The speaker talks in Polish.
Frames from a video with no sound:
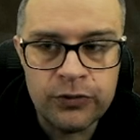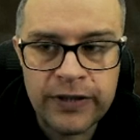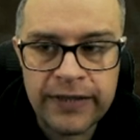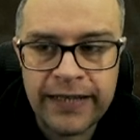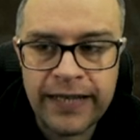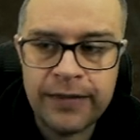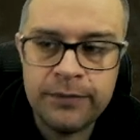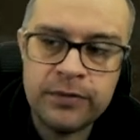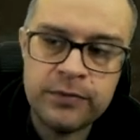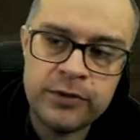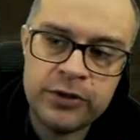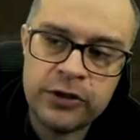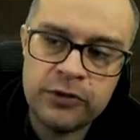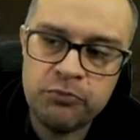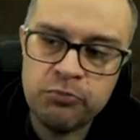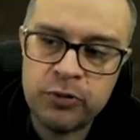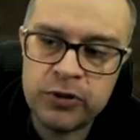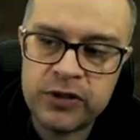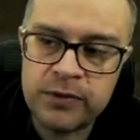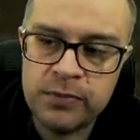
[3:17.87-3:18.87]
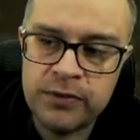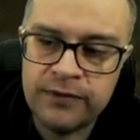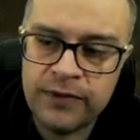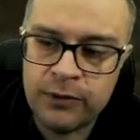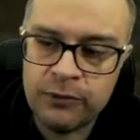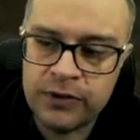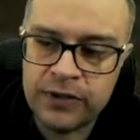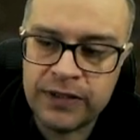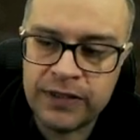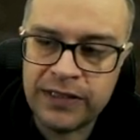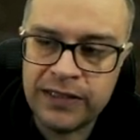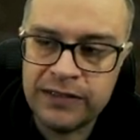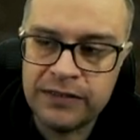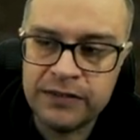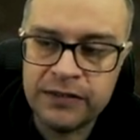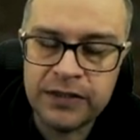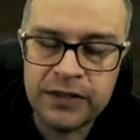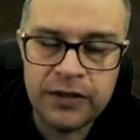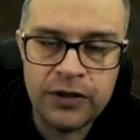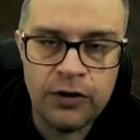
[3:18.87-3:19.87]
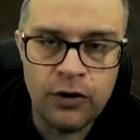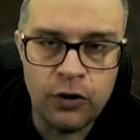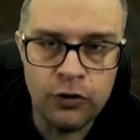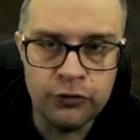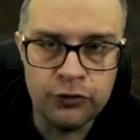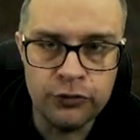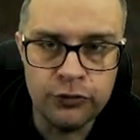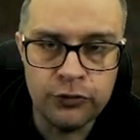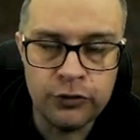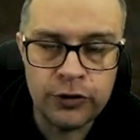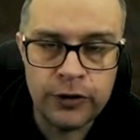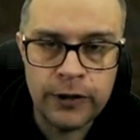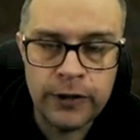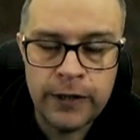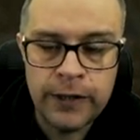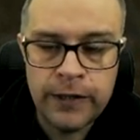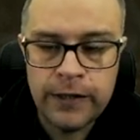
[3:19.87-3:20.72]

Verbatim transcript: Tak jakbym się pozbywał tych innych odnóg.